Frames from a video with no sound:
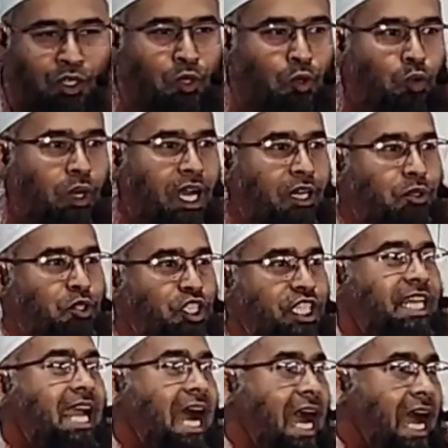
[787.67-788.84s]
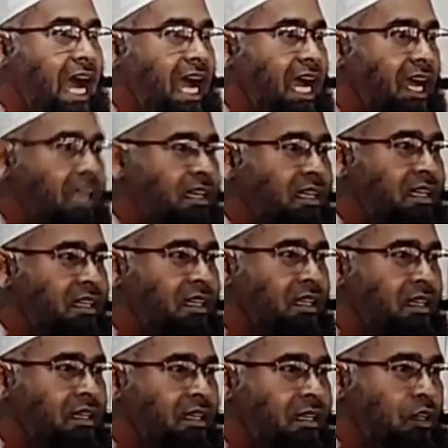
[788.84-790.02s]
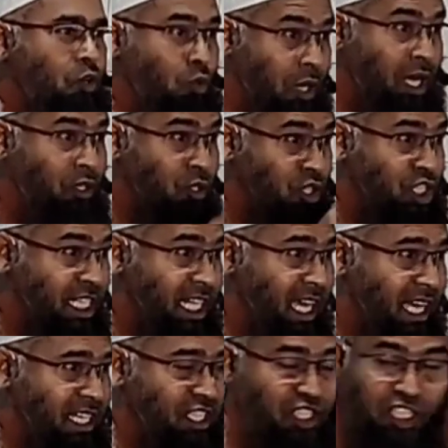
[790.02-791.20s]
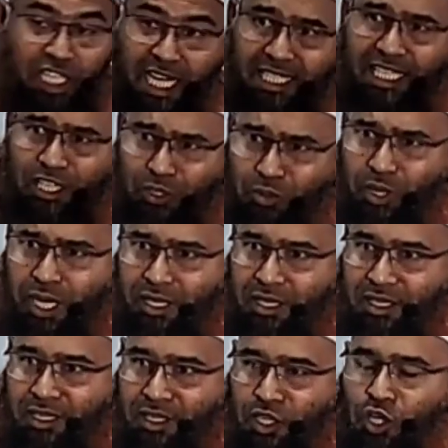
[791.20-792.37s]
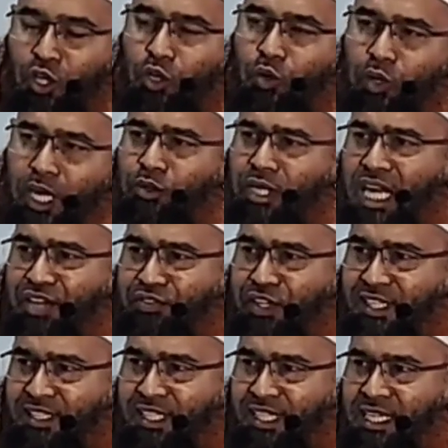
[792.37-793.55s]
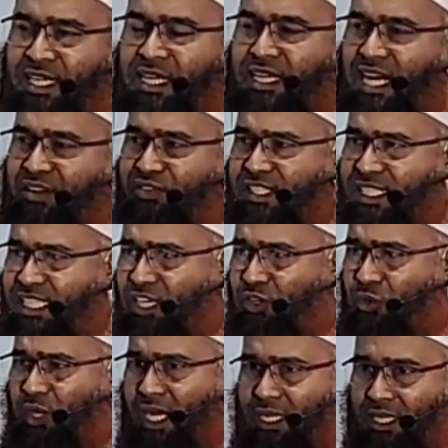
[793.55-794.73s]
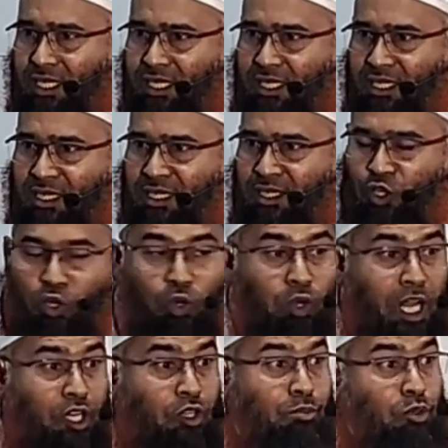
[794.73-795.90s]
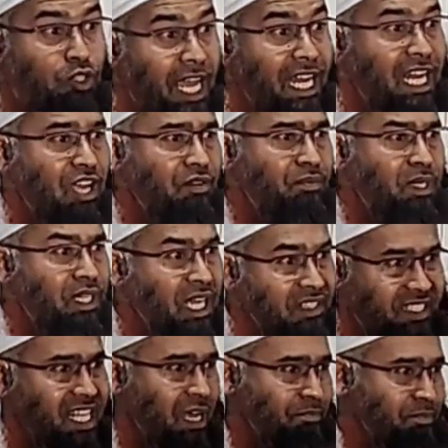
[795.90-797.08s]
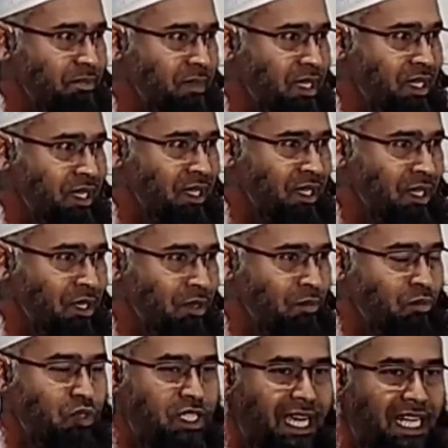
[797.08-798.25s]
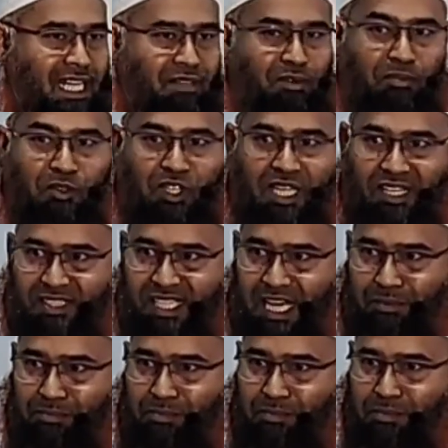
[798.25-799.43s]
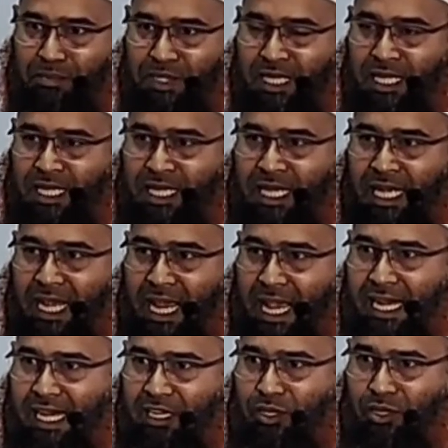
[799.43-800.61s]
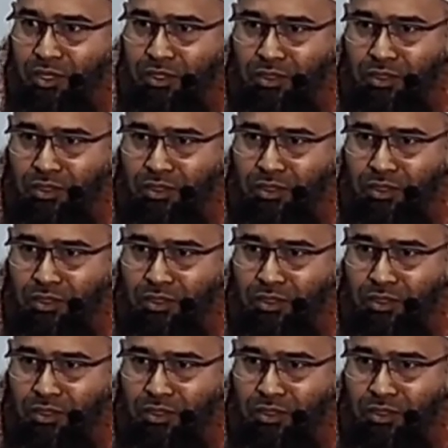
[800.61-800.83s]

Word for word: কোরআন শিয়া কোরআন শিয়া শিয়াদের কোরআন কোরআন রাফেজি রাফেজিদের কোরআন কোরআন মুসাইলাম কাজাব মুসাইলাম কাজাব এগারো